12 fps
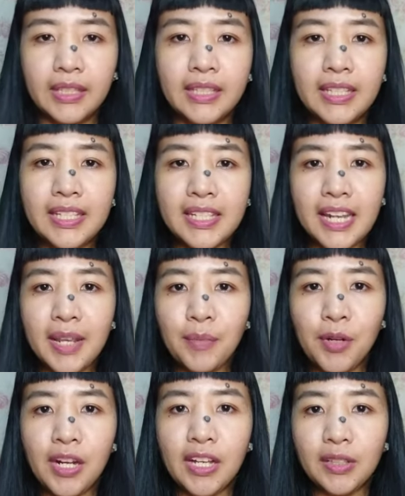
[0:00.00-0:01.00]

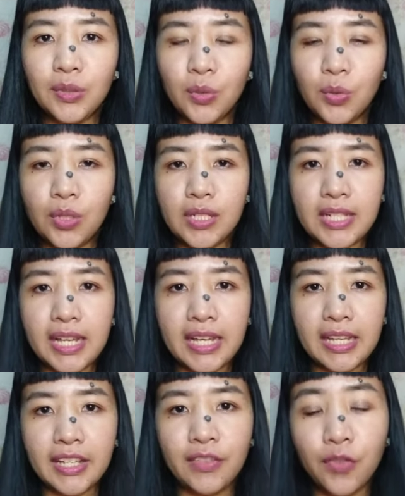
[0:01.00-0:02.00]
Disclaimer lang tungkol sa
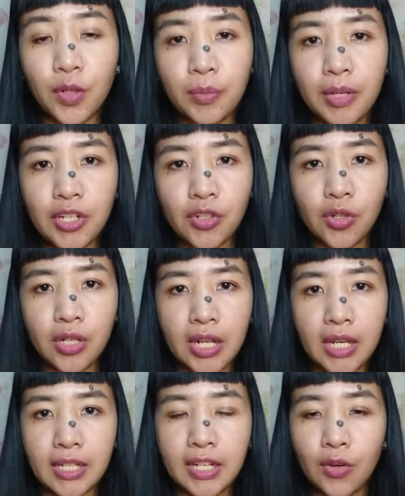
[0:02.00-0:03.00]
information
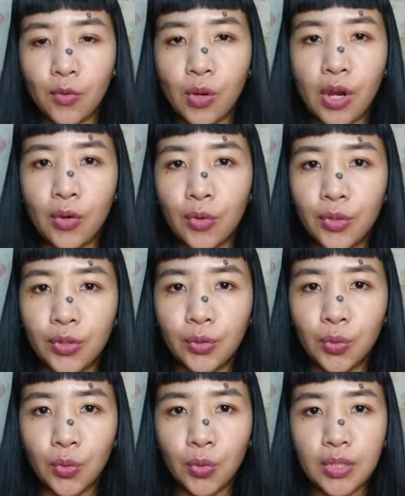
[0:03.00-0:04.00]
na nakuha ko
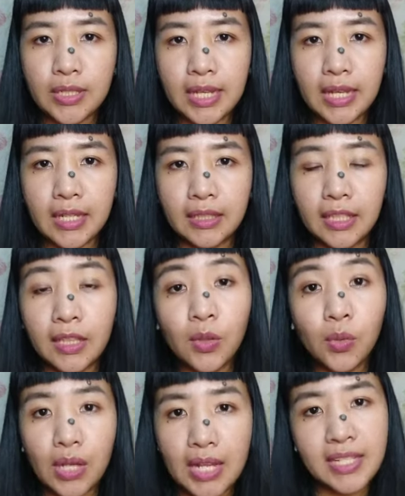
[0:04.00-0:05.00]
tungkol sa
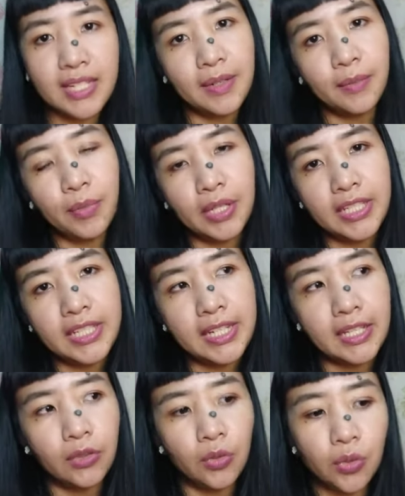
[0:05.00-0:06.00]
tatlong klase ng braids
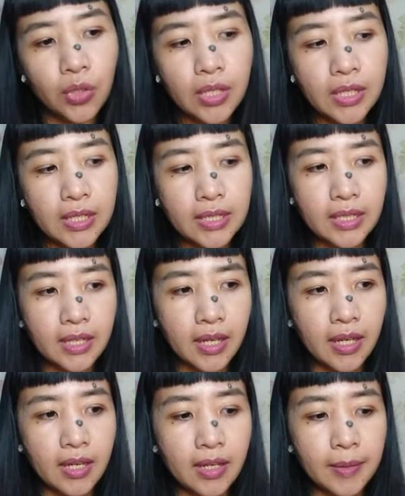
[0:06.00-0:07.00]
na to.
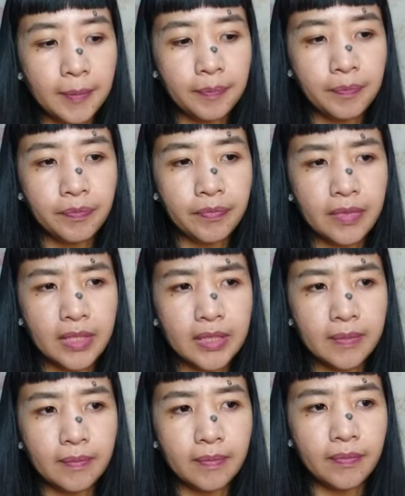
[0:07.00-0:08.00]
Um,
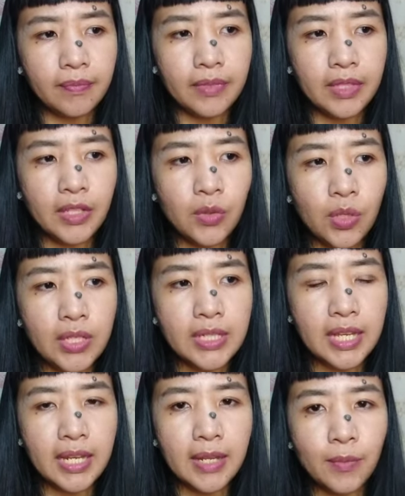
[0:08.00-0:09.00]
hindi ko kasi
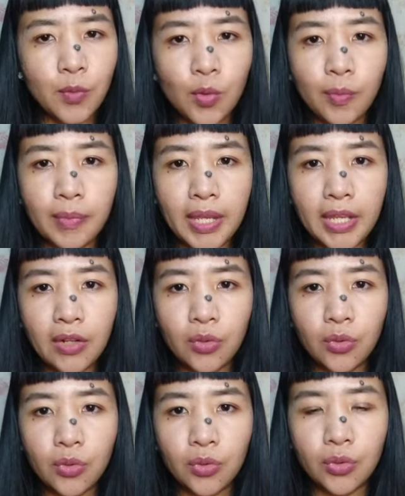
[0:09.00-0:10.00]
alam kung
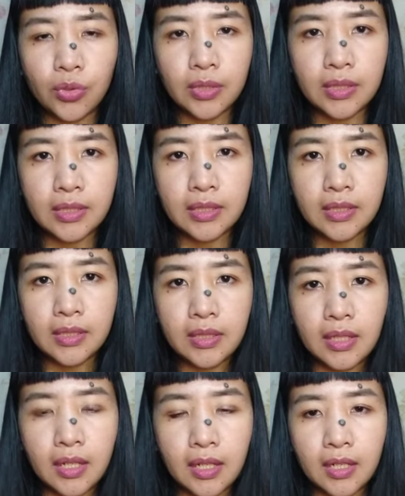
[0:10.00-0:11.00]
merong
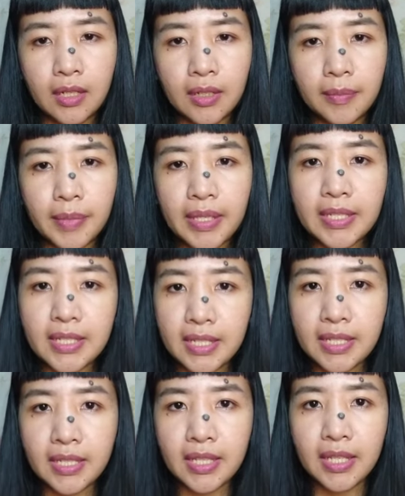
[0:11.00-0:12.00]
um,
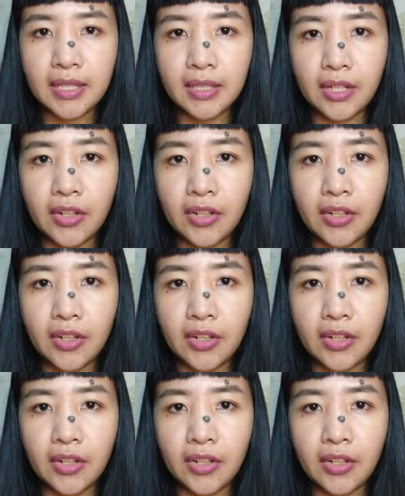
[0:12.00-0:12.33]
existing na